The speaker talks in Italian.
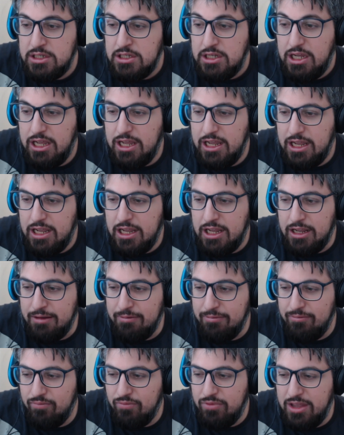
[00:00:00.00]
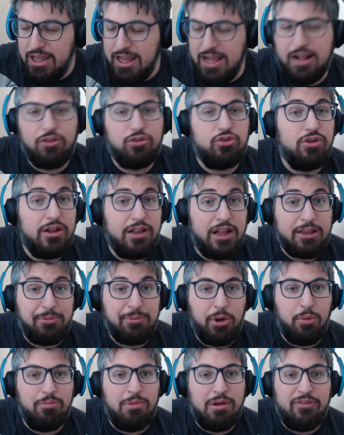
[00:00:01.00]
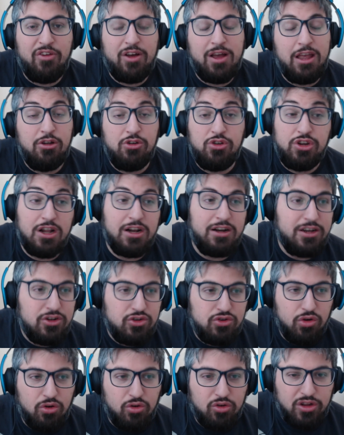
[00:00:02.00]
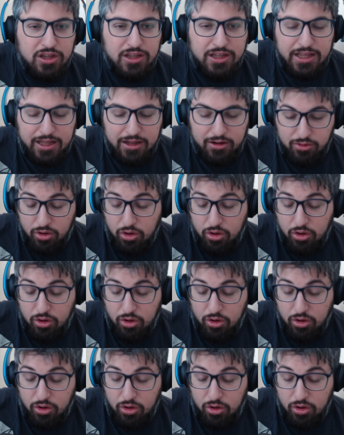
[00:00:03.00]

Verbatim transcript: eh, e anche se ho notato però mi fai uscire altri giochi che